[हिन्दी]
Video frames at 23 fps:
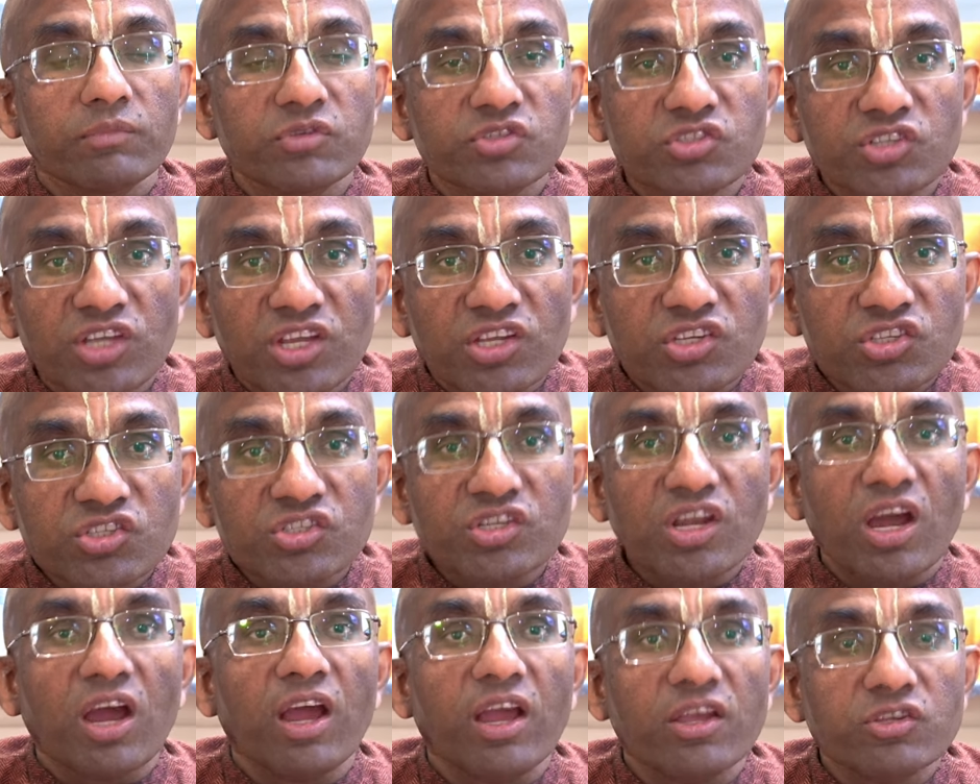
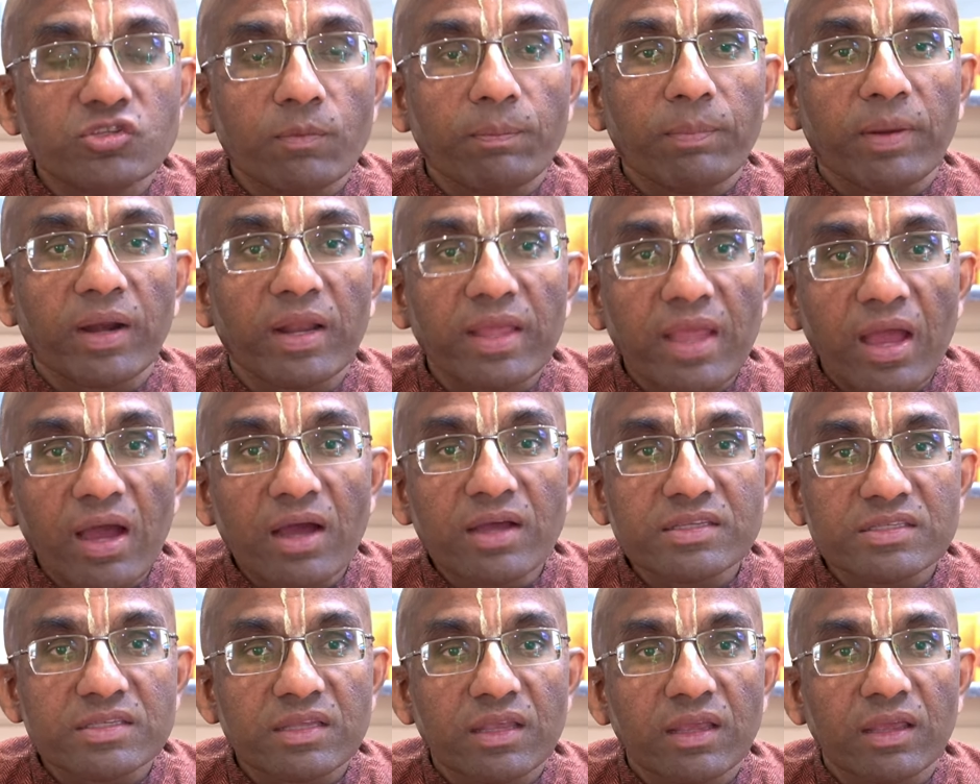चेष्टा है जो
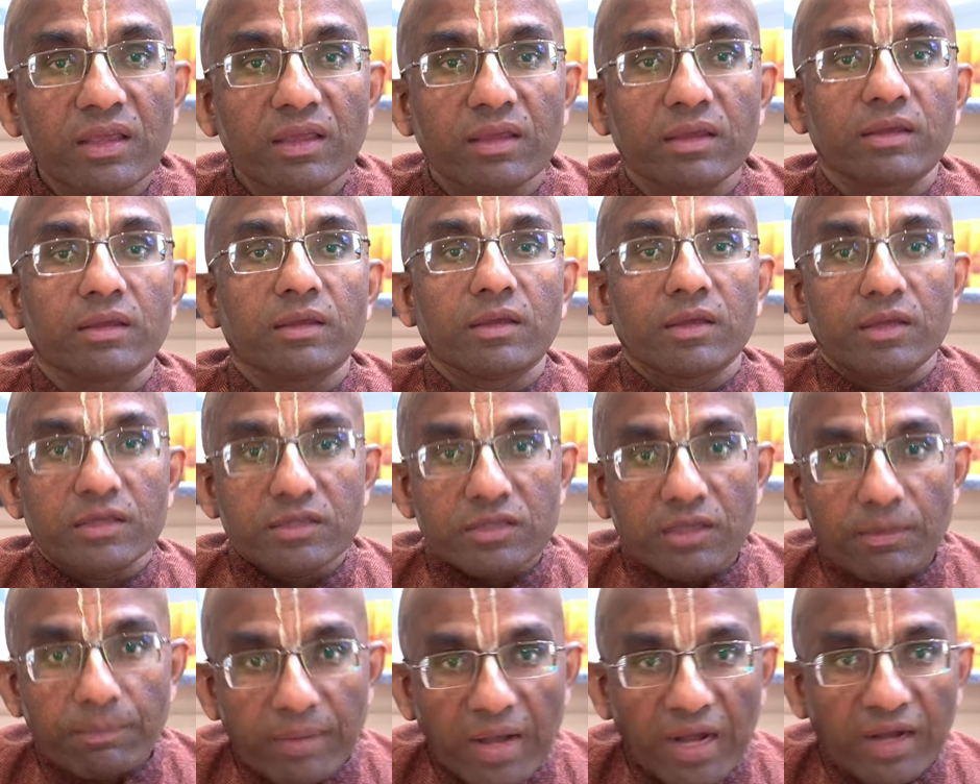प्रयास है
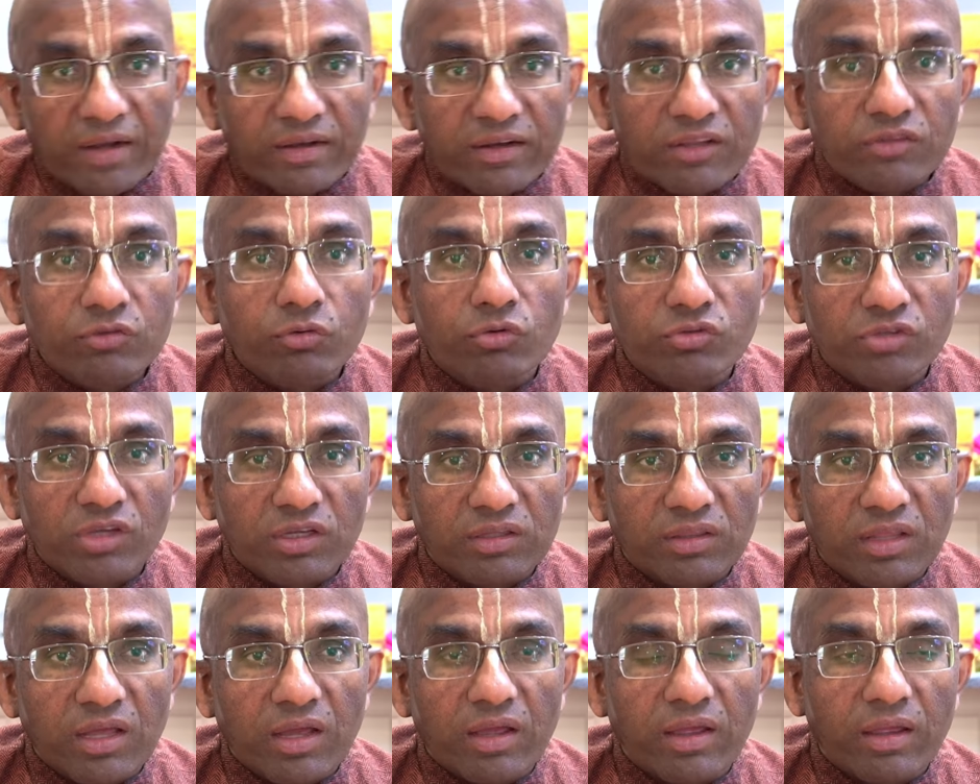ये प्रैक्टिस हो
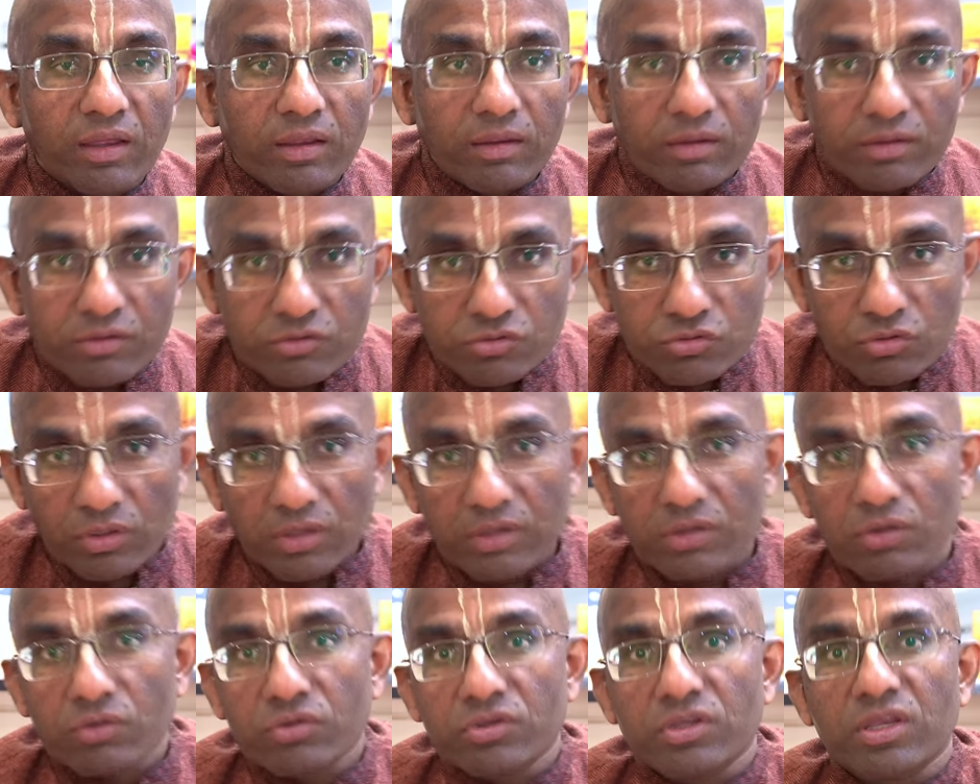सकता है कि
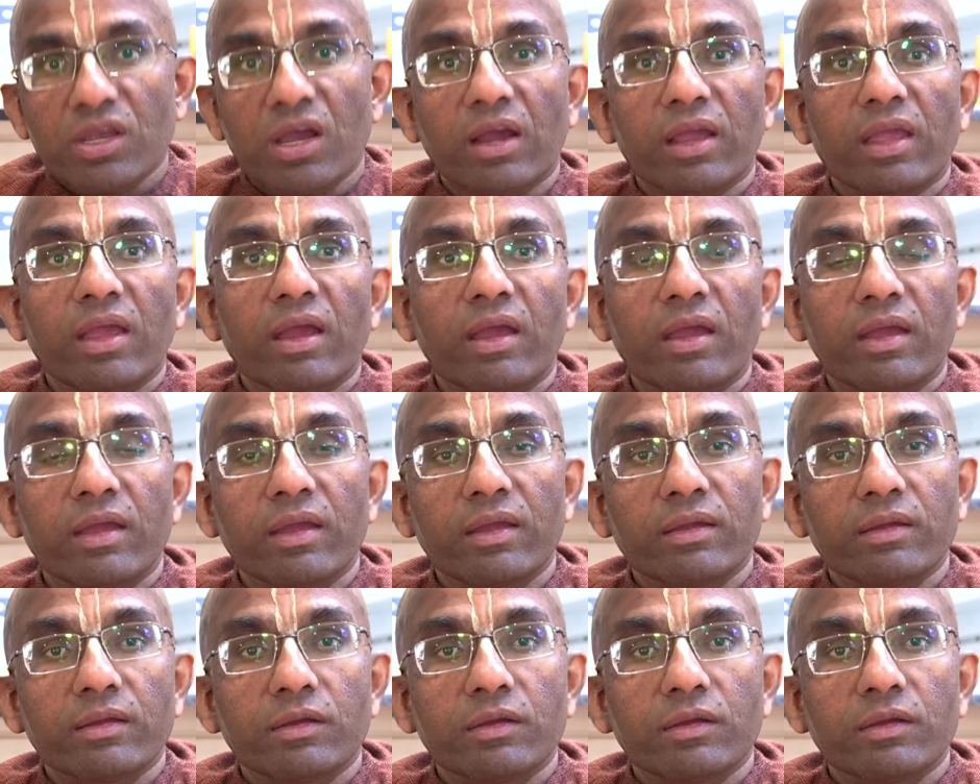किया गया है